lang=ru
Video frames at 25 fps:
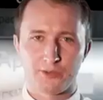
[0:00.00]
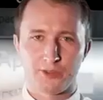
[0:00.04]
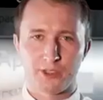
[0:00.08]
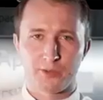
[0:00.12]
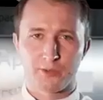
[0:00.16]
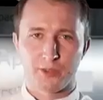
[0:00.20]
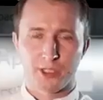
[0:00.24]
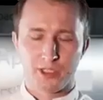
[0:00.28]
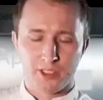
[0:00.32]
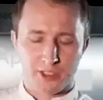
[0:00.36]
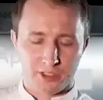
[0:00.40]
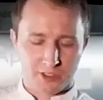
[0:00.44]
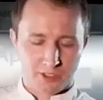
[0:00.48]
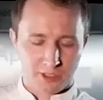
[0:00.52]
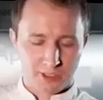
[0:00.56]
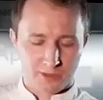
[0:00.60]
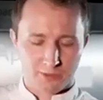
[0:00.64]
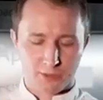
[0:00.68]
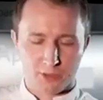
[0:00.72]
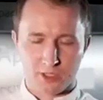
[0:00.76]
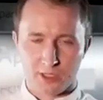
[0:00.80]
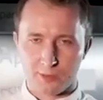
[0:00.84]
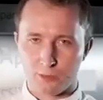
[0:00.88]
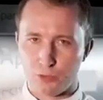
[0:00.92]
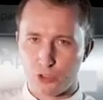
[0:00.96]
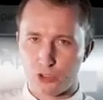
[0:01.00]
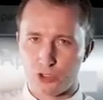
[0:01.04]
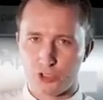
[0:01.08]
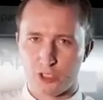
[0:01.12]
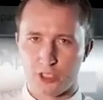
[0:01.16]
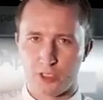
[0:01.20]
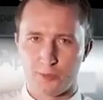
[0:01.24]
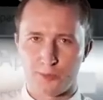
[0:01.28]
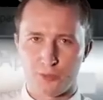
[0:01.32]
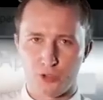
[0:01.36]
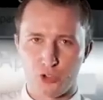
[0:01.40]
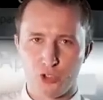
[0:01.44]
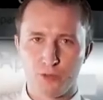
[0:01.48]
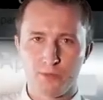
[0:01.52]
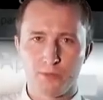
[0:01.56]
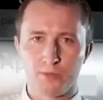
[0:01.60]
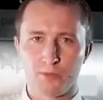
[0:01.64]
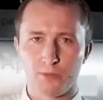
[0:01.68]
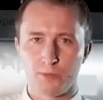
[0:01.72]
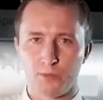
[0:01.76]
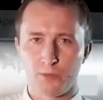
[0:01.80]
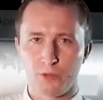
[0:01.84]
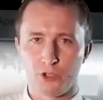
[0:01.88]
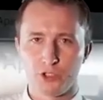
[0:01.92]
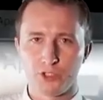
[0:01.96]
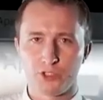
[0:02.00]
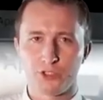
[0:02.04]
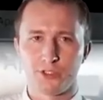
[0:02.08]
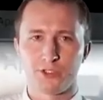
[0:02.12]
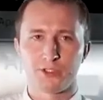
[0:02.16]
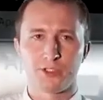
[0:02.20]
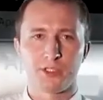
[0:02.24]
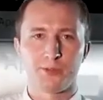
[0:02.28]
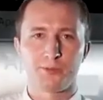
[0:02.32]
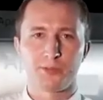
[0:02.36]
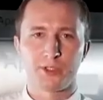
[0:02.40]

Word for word: внимание на его рабочий объем, мощность и